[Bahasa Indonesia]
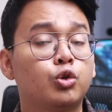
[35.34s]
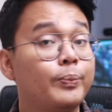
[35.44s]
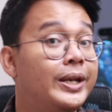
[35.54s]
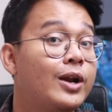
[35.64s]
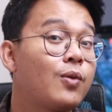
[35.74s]

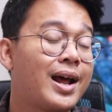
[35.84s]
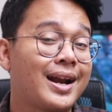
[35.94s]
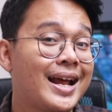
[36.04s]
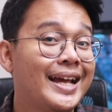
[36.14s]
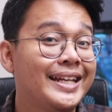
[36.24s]
Untuk pilihan
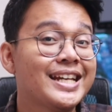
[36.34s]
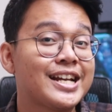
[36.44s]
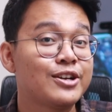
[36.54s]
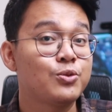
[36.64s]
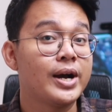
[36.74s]
warna, ini
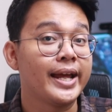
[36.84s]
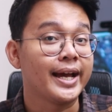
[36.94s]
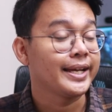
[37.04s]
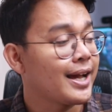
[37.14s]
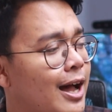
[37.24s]
ada dua
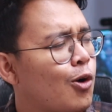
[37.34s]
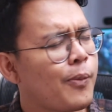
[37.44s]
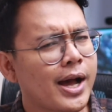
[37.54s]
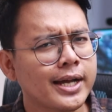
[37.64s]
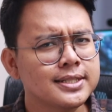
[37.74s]
ya. Yang aku
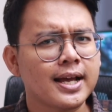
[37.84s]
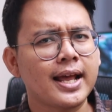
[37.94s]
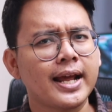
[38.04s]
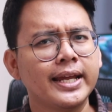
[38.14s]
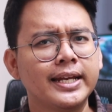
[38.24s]
pakai
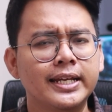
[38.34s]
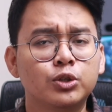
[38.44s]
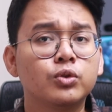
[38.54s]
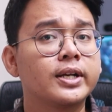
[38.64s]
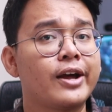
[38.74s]
sekarang
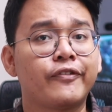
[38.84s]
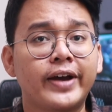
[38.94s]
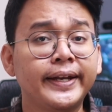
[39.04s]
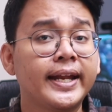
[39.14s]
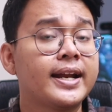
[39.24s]
ini itu
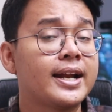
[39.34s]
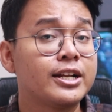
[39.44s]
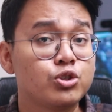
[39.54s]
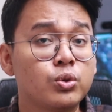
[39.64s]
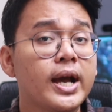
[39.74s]
graphite dan
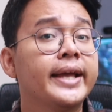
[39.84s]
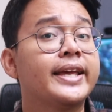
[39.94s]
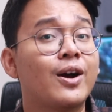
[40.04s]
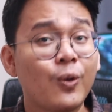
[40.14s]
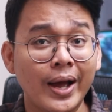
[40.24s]
ada juga
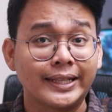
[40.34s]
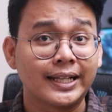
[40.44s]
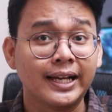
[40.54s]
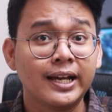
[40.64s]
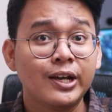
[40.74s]
yang white.